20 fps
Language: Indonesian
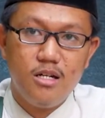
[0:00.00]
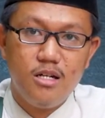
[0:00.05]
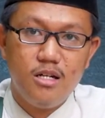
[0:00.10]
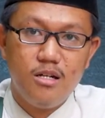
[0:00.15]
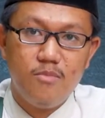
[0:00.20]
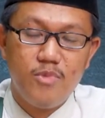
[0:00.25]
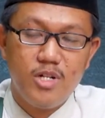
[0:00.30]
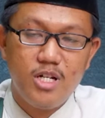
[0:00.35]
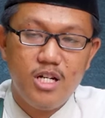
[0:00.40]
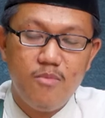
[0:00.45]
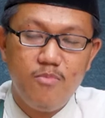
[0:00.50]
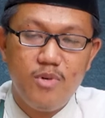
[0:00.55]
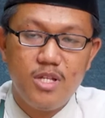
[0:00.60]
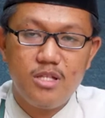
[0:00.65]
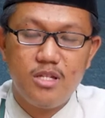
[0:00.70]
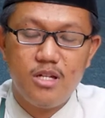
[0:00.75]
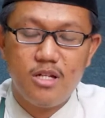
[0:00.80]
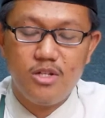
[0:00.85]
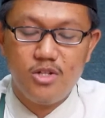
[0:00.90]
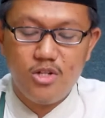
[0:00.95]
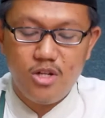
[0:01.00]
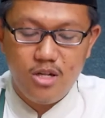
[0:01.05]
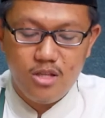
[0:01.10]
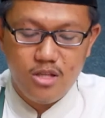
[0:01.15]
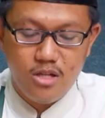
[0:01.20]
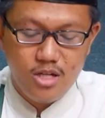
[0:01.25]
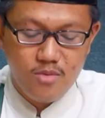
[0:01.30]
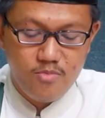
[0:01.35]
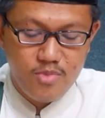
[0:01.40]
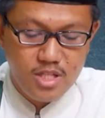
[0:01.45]
pendapat yang insya
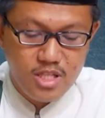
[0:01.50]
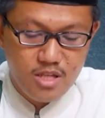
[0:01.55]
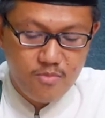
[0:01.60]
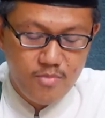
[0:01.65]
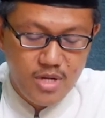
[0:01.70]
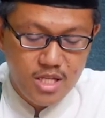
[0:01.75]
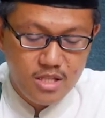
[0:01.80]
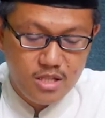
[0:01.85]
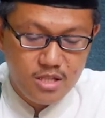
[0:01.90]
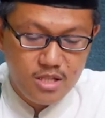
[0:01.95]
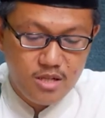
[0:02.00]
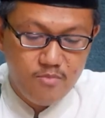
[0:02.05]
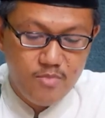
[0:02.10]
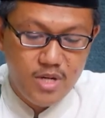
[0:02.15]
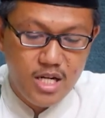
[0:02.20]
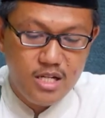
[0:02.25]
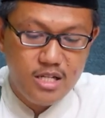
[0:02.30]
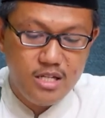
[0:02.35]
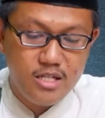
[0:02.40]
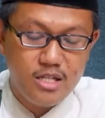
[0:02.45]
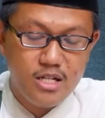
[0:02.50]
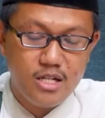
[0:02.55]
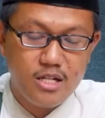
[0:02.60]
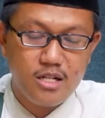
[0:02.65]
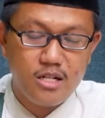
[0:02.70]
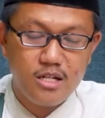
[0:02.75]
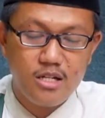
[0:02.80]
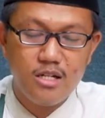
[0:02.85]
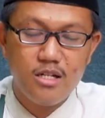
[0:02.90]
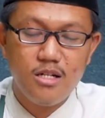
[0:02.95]
Allah lebih tepat kembalinya
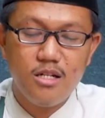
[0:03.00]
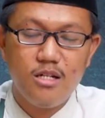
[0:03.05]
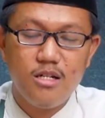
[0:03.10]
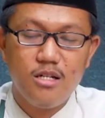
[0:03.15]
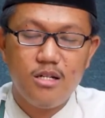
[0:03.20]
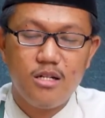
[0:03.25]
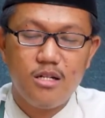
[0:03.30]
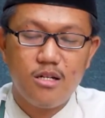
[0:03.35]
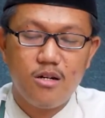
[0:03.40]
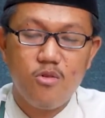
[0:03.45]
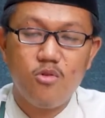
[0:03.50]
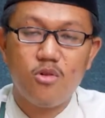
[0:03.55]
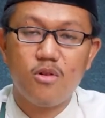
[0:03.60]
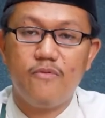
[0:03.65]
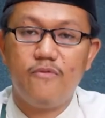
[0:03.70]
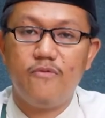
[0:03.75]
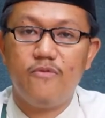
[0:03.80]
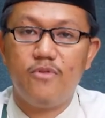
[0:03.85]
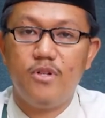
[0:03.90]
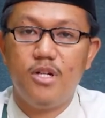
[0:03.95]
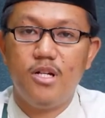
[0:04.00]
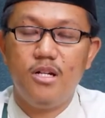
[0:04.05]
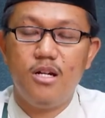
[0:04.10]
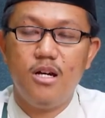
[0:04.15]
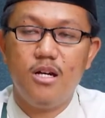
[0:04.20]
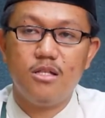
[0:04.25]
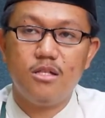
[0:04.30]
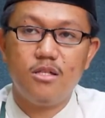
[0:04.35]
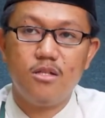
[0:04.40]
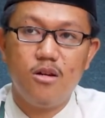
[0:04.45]
ke orf ya
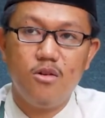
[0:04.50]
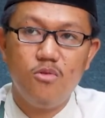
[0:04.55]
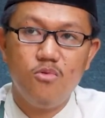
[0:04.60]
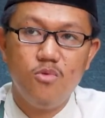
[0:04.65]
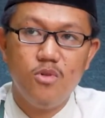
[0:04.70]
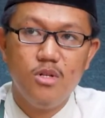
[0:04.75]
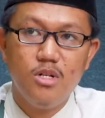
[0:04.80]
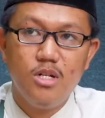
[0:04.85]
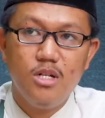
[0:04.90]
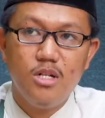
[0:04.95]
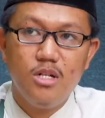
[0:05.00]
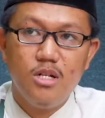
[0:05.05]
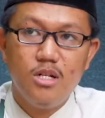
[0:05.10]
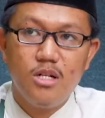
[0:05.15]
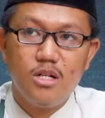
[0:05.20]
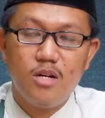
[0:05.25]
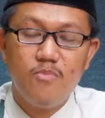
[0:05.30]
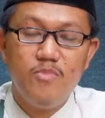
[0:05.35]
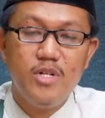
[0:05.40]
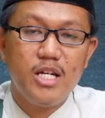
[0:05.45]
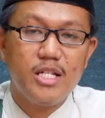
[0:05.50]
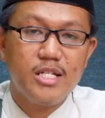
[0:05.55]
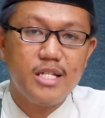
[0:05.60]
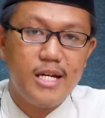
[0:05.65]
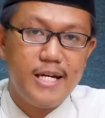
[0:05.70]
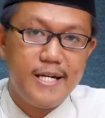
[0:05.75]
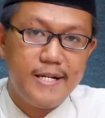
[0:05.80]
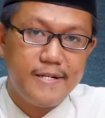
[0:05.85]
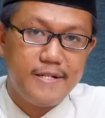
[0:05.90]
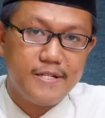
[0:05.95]
atau
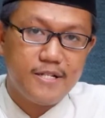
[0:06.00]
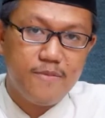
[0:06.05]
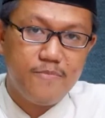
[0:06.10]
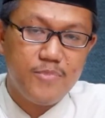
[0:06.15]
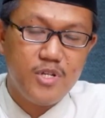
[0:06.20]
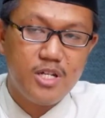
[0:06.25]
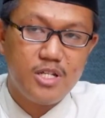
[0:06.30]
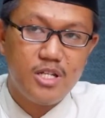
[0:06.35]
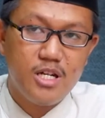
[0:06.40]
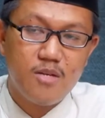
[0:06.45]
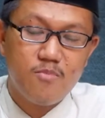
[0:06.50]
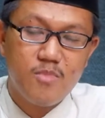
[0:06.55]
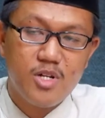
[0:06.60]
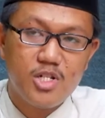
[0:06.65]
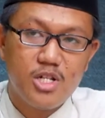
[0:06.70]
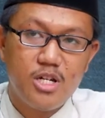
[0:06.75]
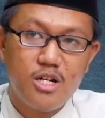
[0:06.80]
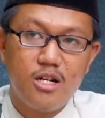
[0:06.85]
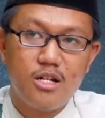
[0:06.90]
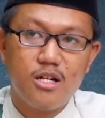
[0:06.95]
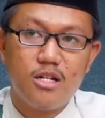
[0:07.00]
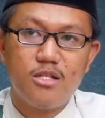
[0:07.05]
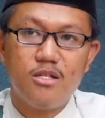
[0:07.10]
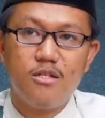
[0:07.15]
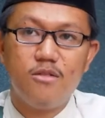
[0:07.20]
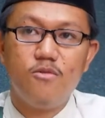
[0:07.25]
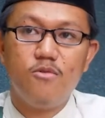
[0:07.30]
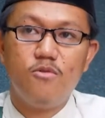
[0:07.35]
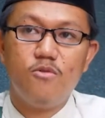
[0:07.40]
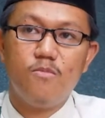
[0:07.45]
kebiasaan. Kebiasaan masyarakat
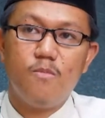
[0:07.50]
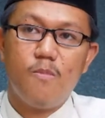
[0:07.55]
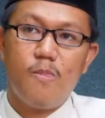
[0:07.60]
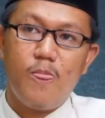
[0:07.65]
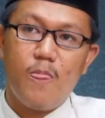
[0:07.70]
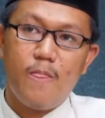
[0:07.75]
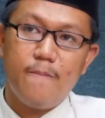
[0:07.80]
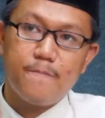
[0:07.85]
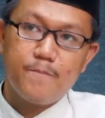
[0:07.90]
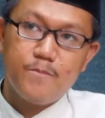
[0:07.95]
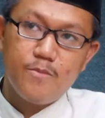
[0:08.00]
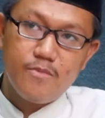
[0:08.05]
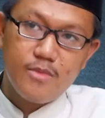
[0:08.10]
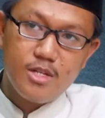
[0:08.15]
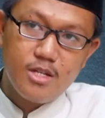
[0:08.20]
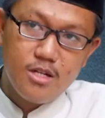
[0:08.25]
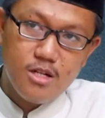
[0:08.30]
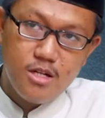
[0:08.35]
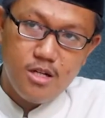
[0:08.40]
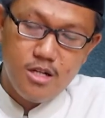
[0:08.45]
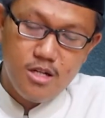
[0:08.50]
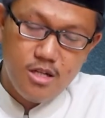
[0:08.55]
itu e,